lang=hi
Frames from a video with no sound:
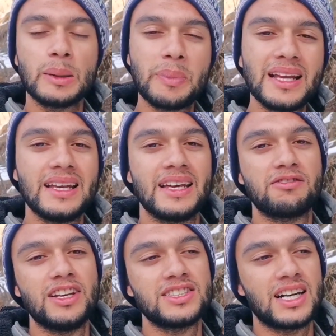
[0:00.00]
से पहले
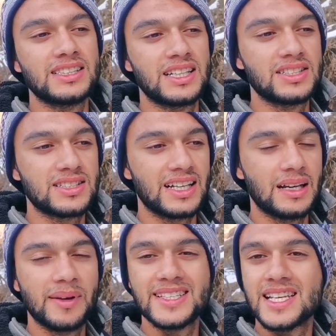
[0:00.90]
एक विलेज आता है जिसका
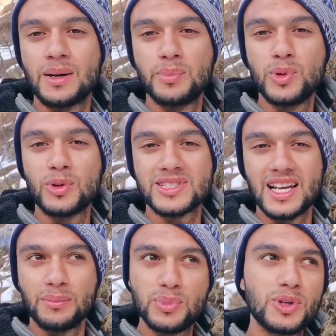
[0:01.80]
नाम है इस्लामपुर
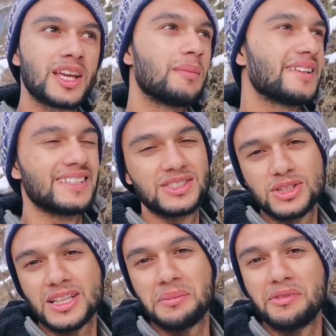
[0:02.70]
इस्लामपुर के बाद ये
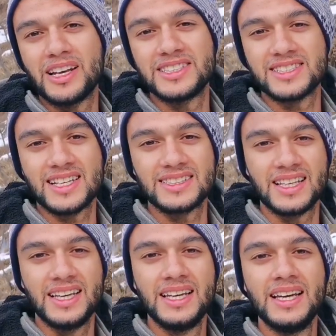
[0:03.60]
जितने भी विलेजेस आते
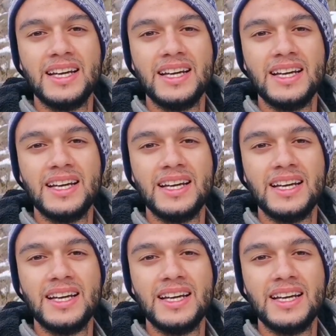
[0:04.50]
हैं